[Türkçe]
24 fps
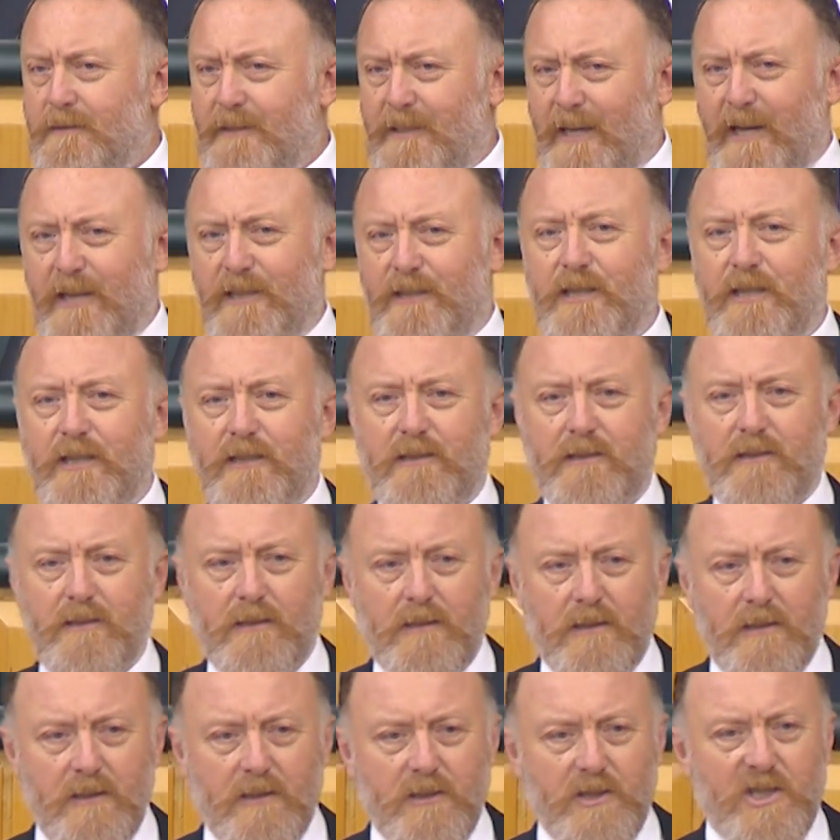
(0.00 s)
Tehdit,
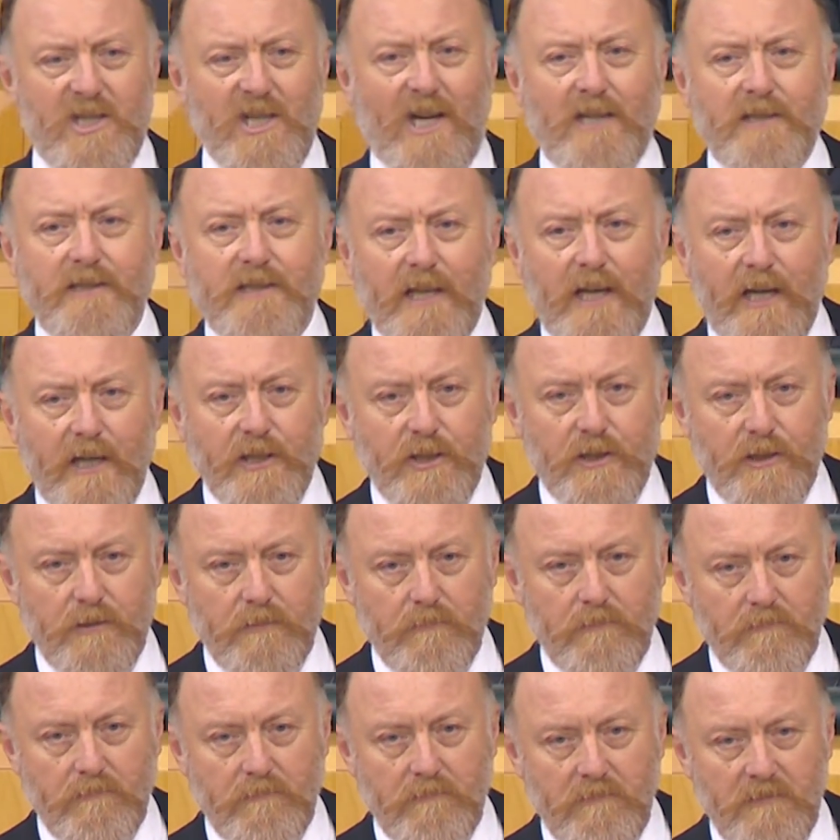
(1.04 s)
şantaj,
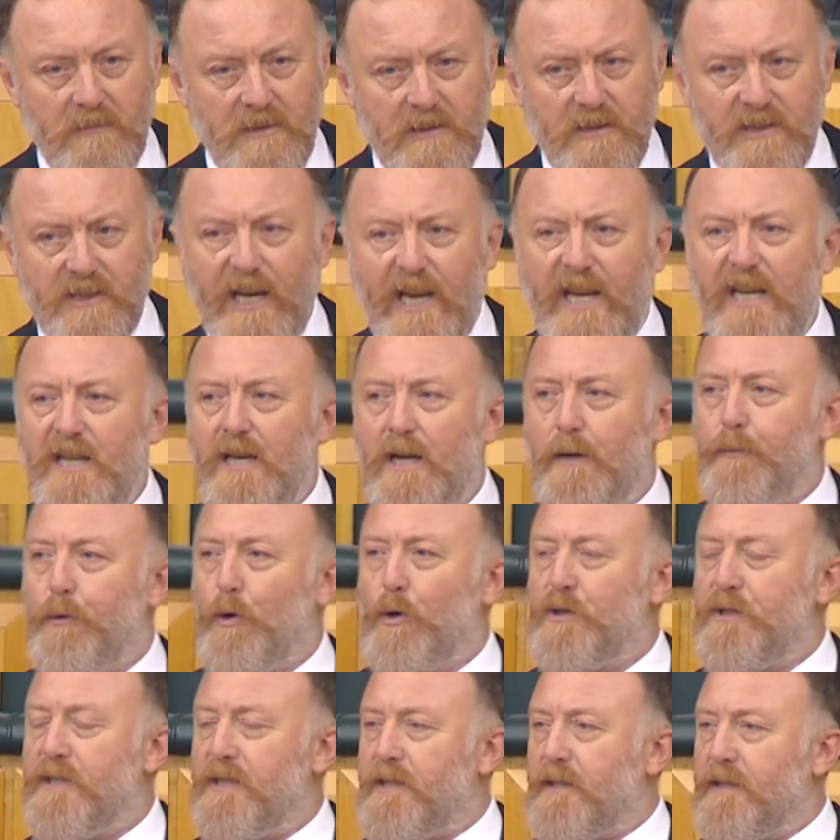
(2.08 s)
rehine
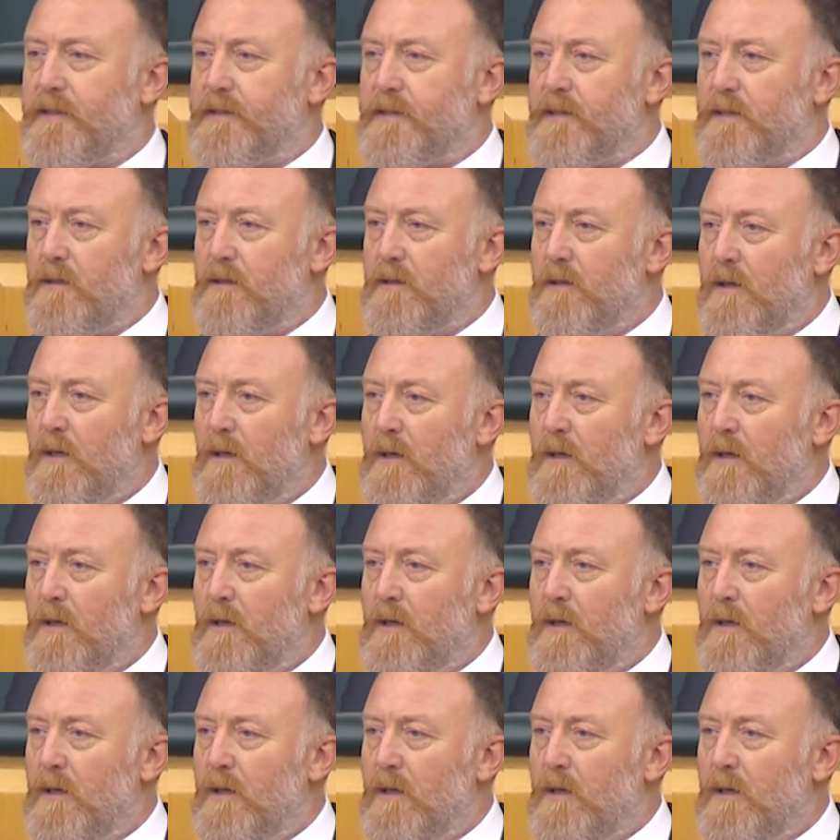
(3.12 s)
politikası.